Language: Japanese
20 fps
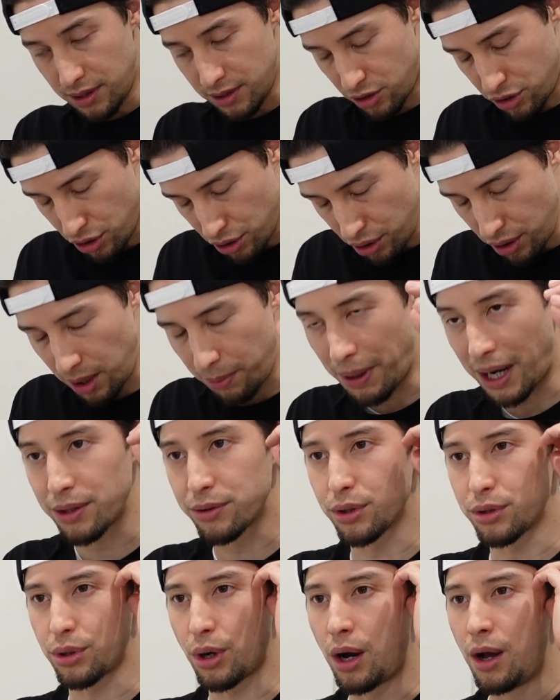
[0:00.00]
10
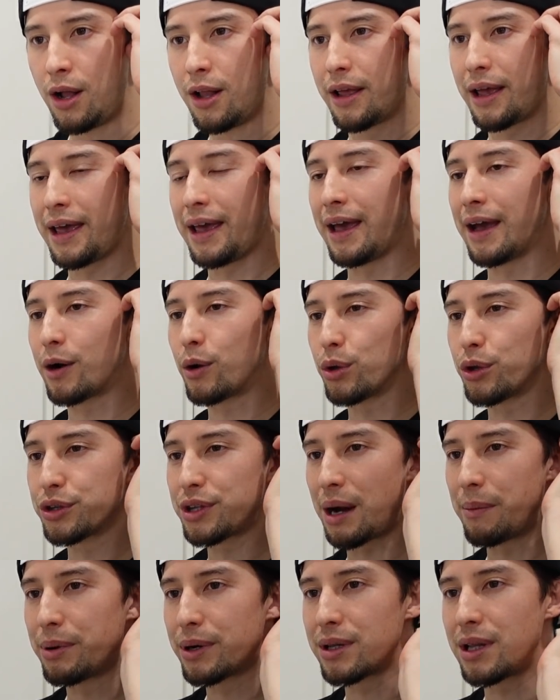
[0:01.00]
リバウンドと、えー、この
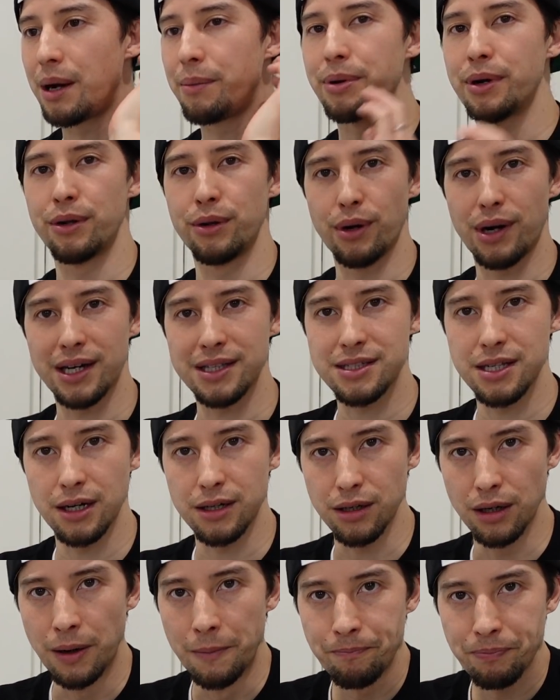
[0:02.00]
ダブルダブルの活
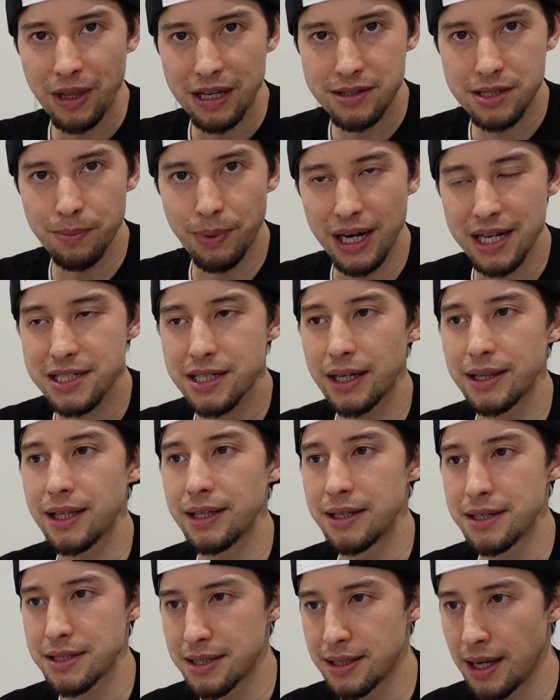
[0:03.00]
躍、素晴らしかった
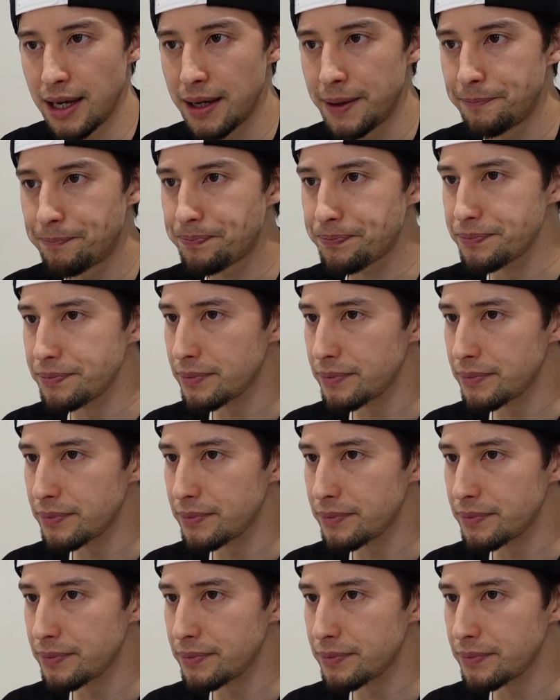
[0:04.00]
ですね。